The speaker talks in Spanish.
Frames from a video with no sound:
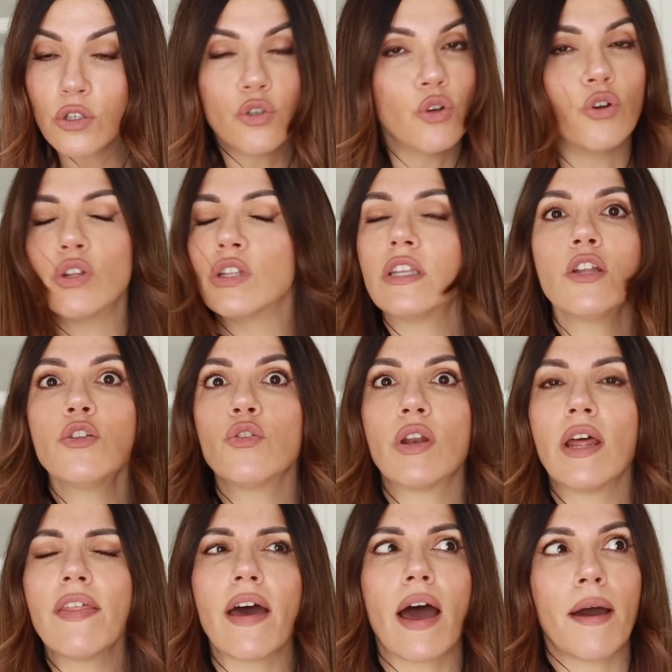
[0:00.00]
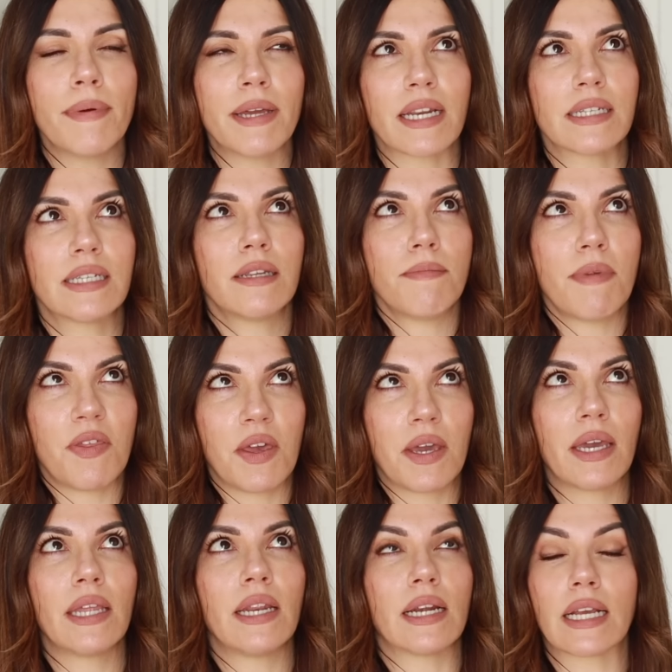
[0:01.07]
Yo no entiendo nada. A ver, si me
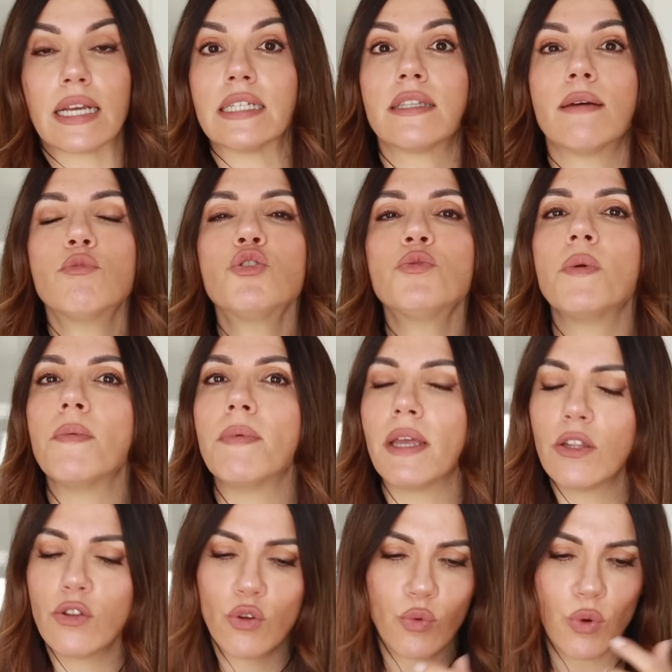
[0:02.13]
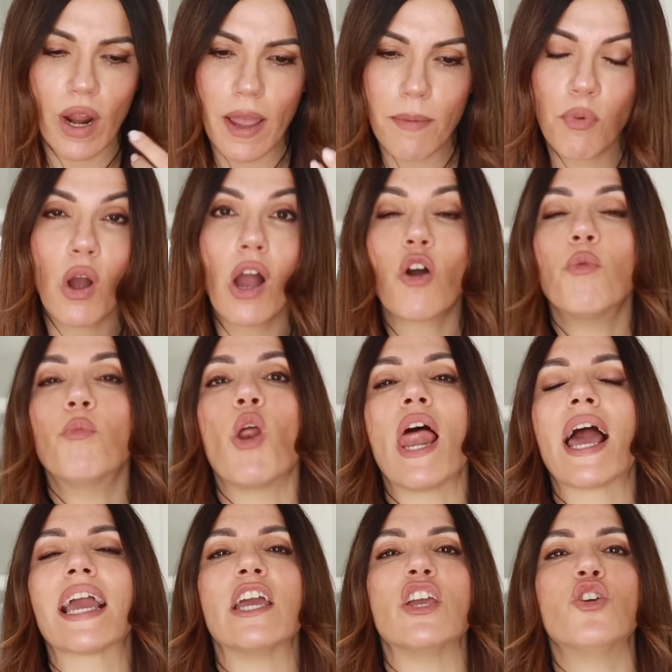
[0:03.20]
dijeran que estamos viviendo en una época como
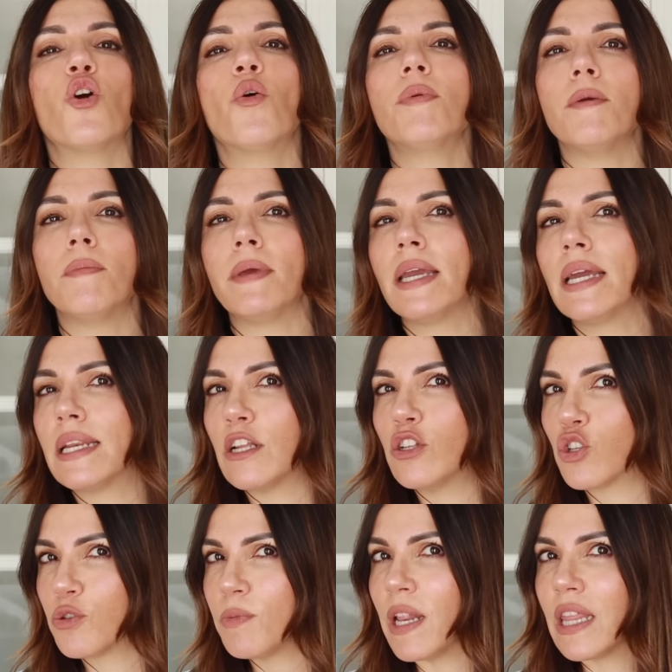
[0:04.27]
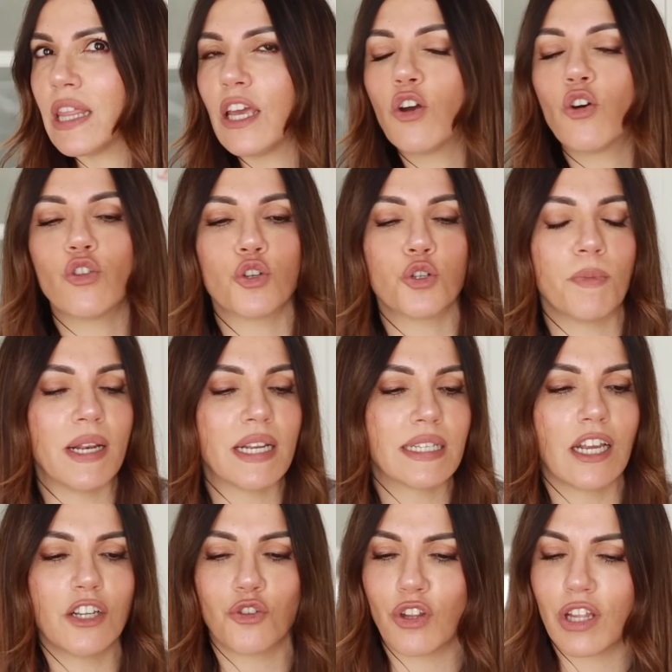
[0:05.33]
la que yo viví en el
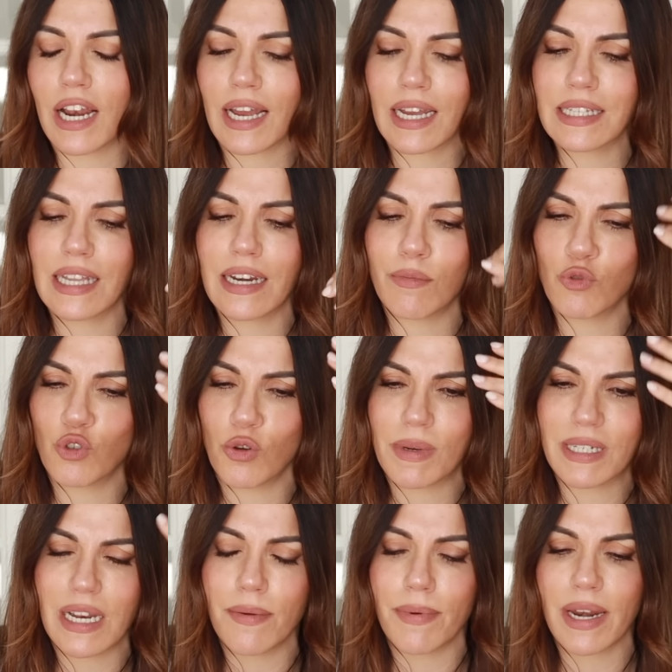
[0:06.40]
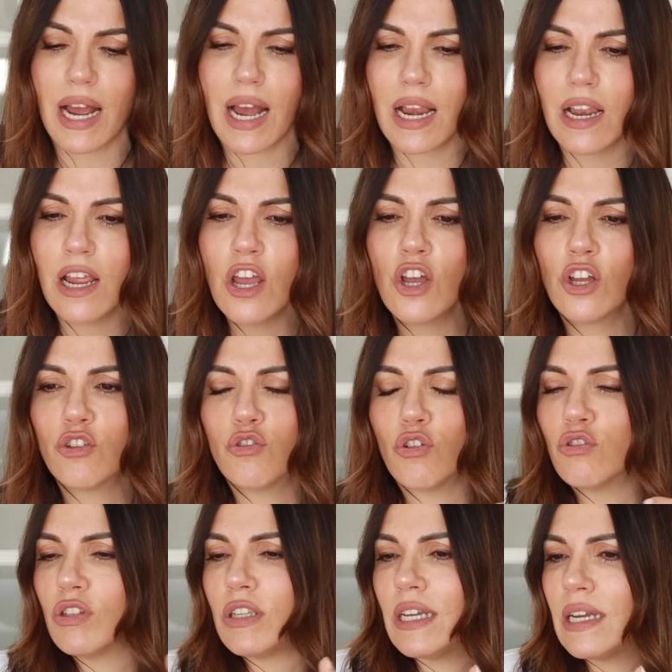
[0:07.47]
2005-2006, donde la gente era mucho más liberal,
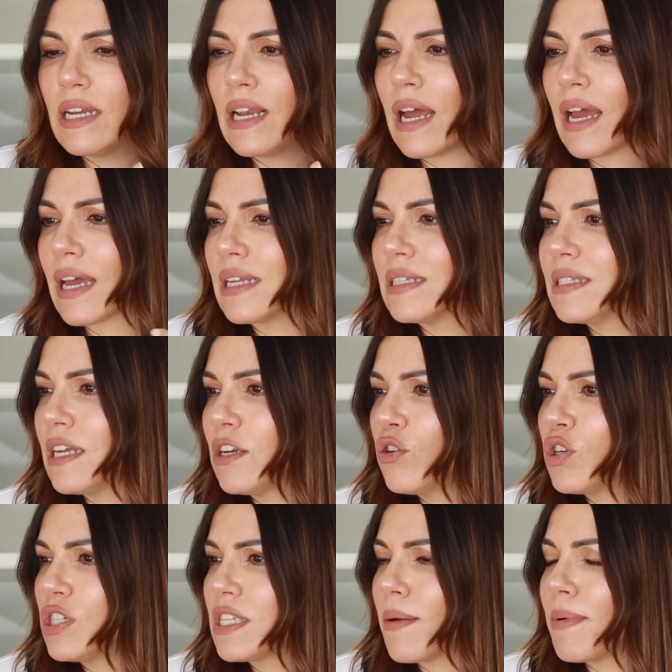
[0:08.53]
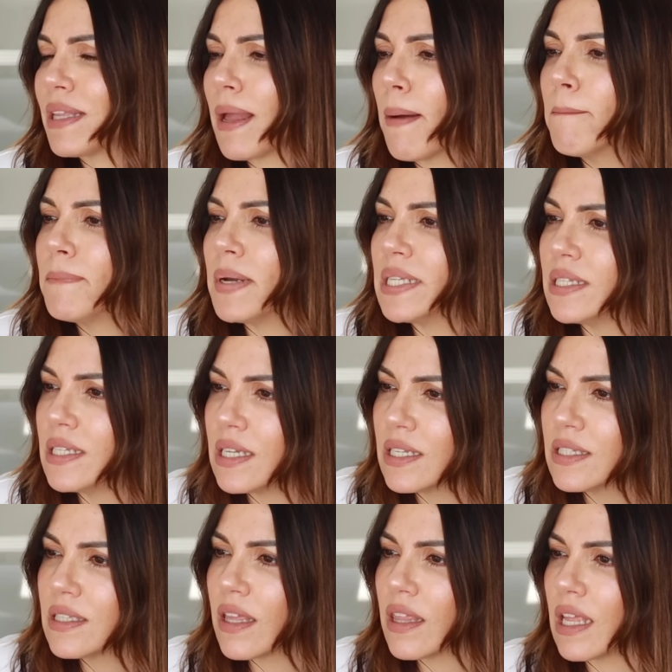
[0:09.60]
donde la gente no estaba tan
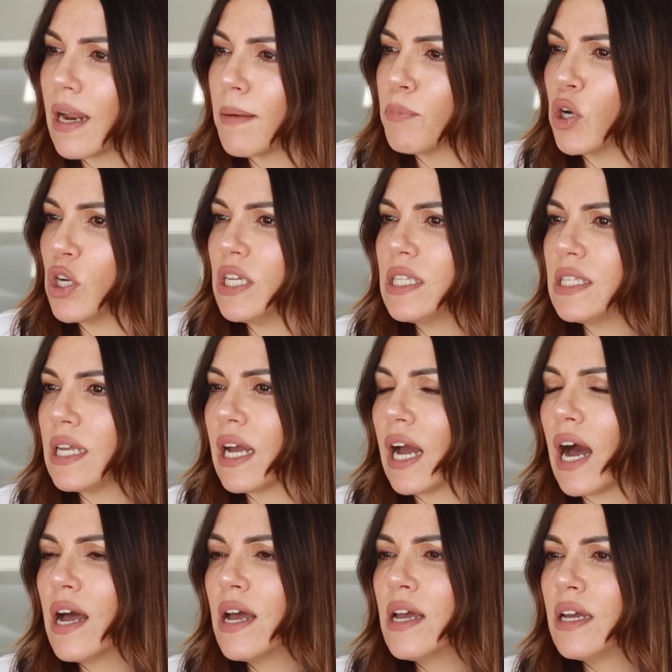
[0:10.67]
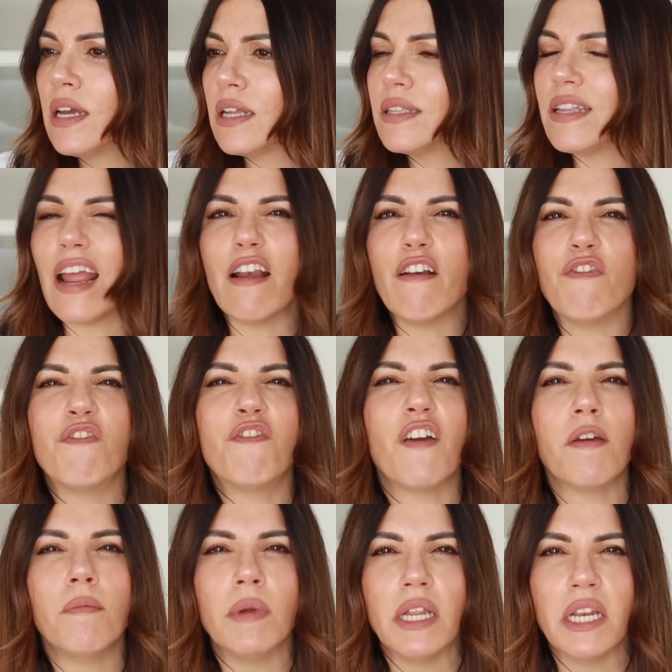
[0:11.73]
pendiente de la política, del
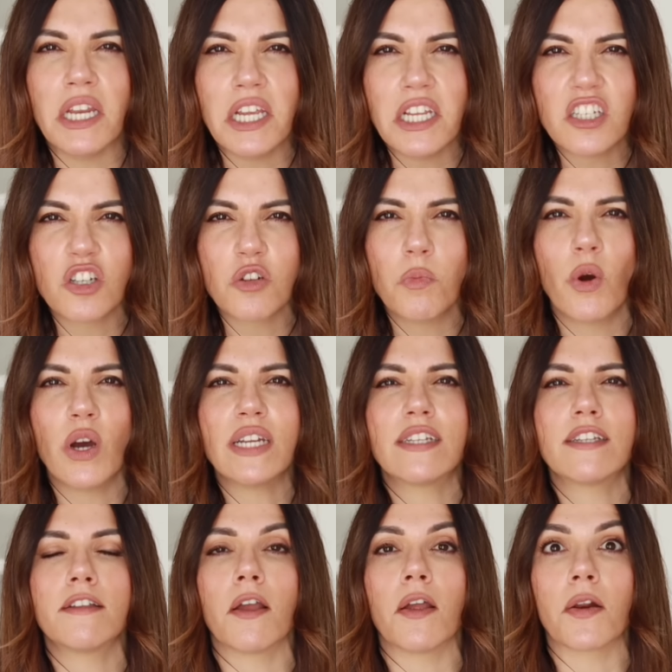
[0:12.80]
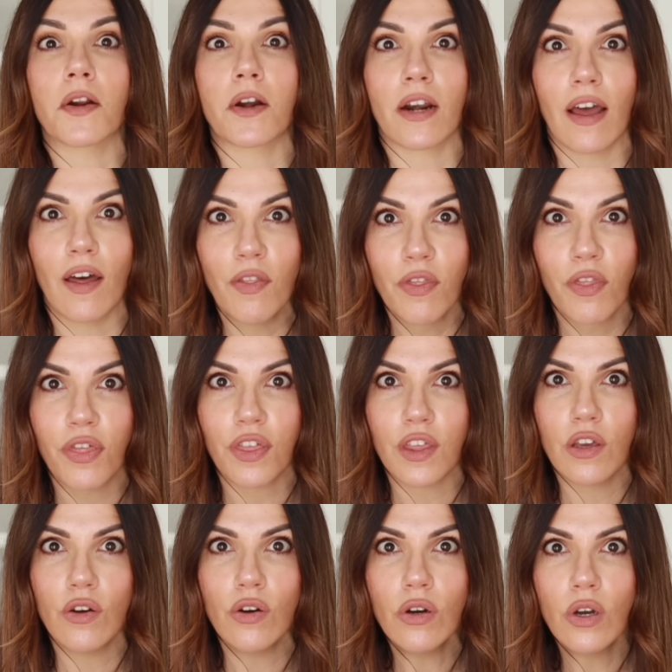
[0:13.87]
feminismo este
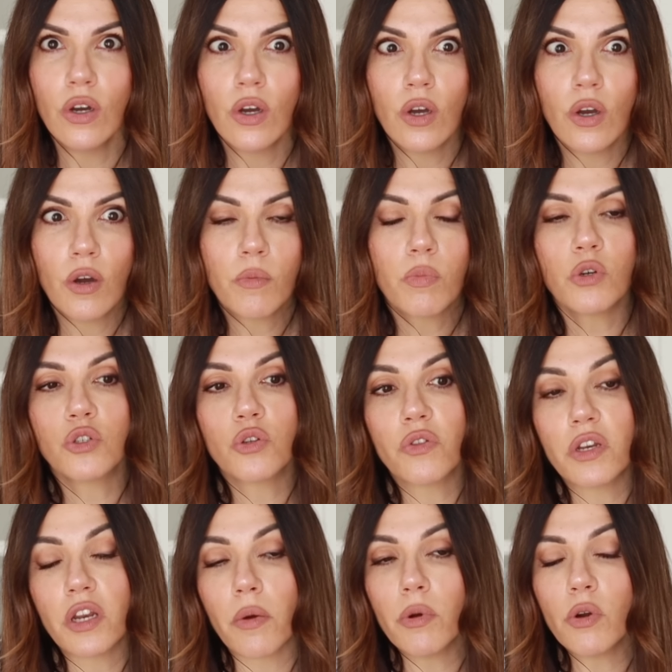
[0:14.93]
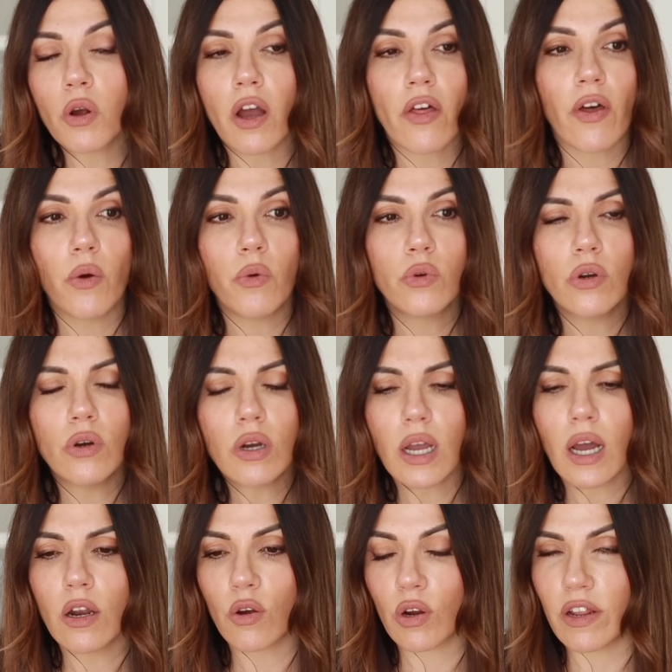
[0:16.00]
rancio, pues yo diría, bueno, cada uno
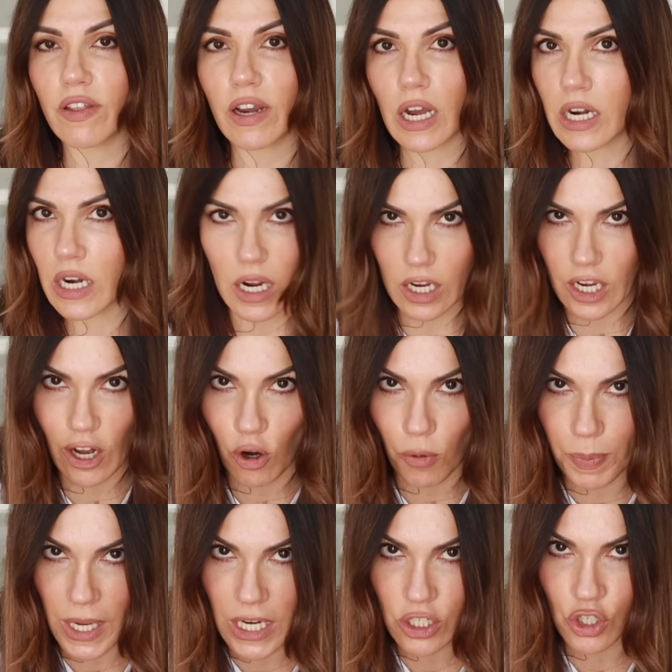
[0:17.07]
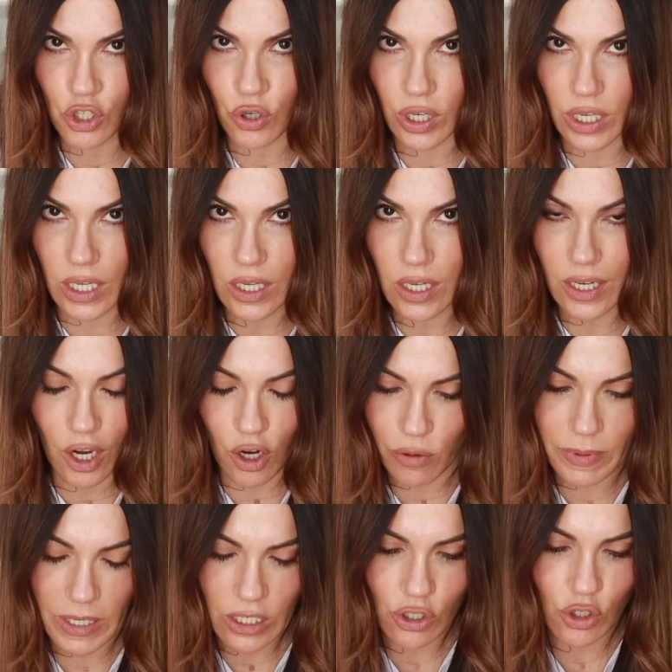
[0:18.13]
caga lo que le dé la gana. Que lo pienso, ¿eh? Que lo
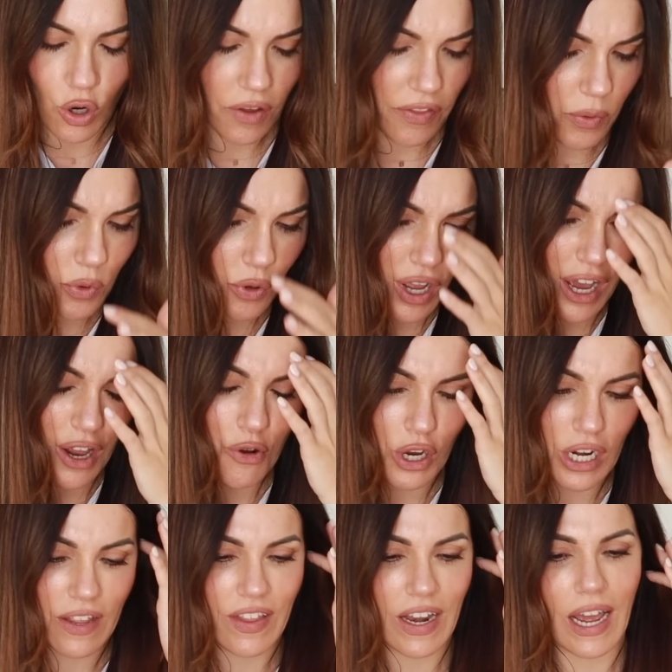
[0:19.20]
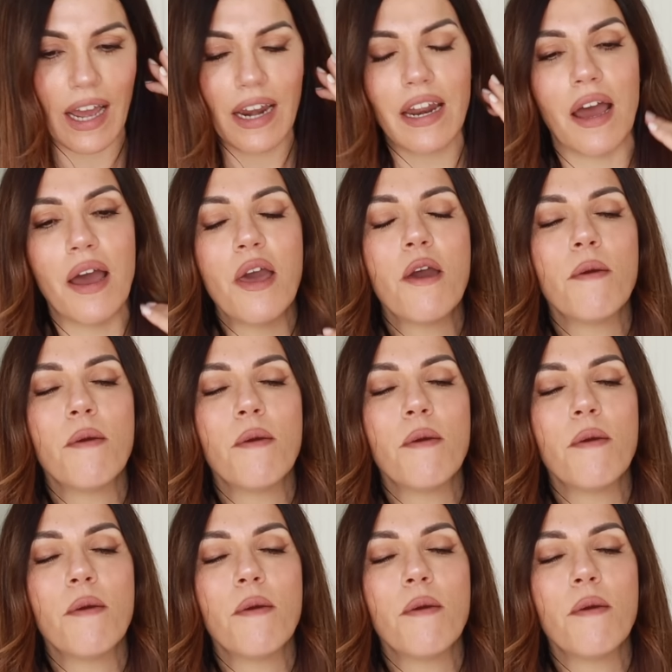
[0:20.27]
pienso, cada uno caga lo que le dé la gana.